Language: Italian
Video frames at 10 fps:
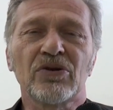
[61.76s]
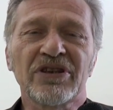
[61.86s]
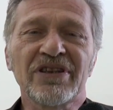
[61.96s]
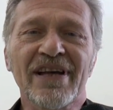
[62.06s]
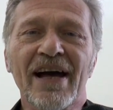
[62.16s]

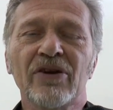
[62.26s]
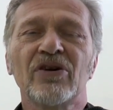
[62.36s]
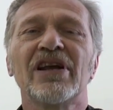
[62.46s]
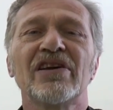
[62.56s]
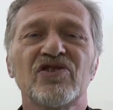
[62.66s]

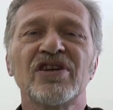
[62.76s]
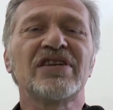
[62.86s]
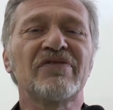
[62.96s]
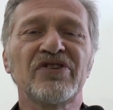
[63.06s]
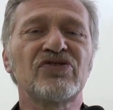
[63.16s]
quotidiano che la
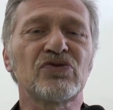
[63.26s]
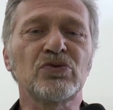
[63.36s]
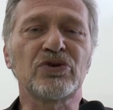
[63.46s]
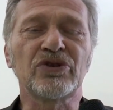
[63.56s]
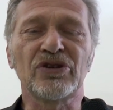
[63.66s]
gente ha
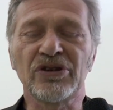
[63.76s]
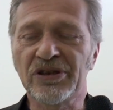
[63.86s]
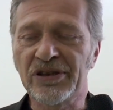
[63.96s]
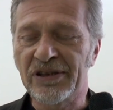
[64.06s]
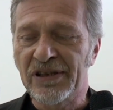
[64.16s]
vissuto
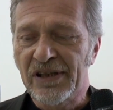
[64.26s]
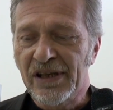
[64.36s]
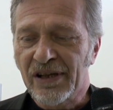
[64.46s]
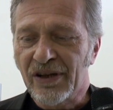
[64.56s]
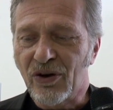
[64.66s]

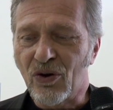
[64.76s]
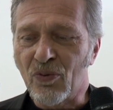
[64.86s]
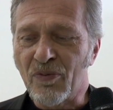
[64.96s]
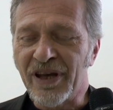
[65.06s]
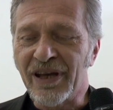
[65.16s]

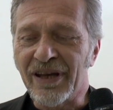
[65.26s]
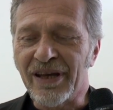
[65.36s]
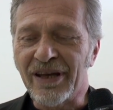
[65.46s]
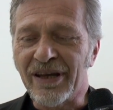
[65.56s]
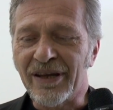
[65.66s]

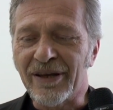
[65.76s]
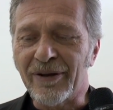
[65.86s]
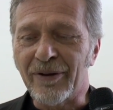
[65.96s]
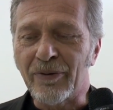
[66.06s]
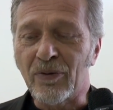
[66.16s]

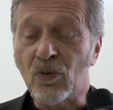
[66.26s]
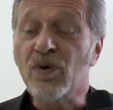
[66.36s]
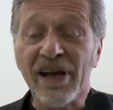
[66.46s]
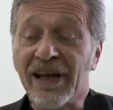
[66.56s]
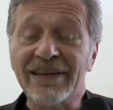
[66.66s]
come
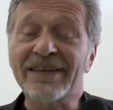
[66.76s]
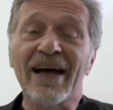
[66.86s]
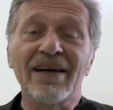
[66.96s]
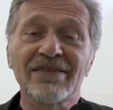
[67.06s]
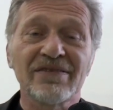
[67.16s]
una
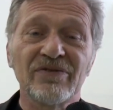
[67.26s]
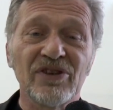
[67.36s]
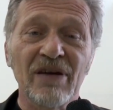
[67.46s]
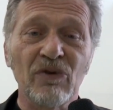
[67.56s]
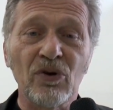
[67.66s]
realtà, se
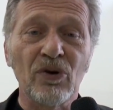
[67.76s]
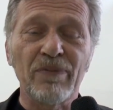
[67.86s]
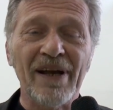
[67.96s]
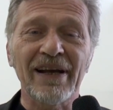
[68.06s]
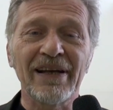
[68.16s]

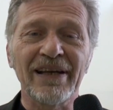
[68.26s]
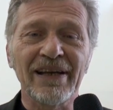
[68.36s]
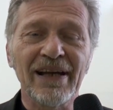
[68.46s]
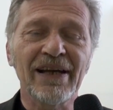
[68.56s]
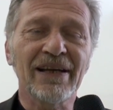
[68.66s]
vogliamo,
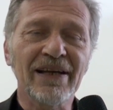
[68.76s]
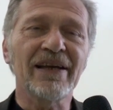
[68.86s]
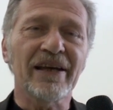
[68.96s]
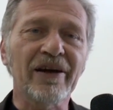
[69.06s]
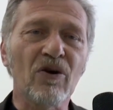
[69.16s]
parallela
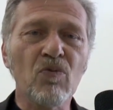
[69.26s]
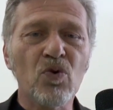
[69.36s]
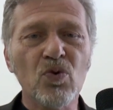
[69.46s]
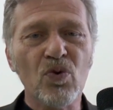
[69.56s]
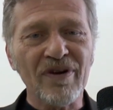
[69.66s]
e che
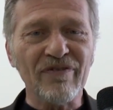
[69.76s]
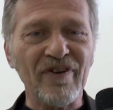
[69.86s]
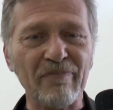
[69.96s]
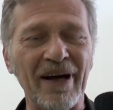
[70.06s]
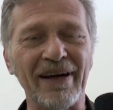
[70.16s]
comunque
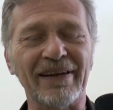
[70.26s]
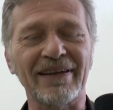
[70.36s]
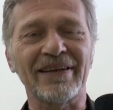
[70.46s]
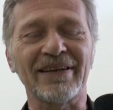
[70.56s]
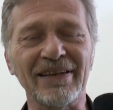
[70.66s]
fa
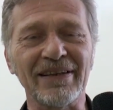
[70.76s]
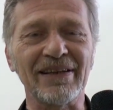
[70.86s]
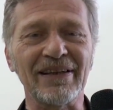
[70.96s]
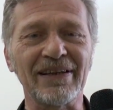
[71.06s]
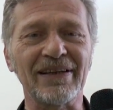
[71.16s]
parte
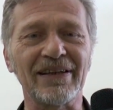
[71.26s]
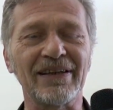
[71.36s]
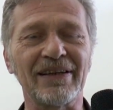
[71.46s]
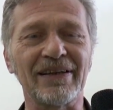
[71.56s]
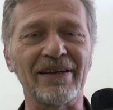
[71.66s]
del,
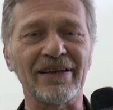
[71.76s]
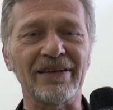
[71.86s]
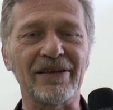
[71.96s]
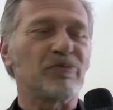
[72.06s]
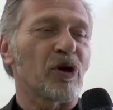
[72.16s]

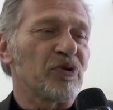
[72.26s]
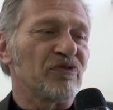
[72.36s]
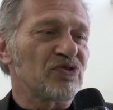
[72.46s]
del proprio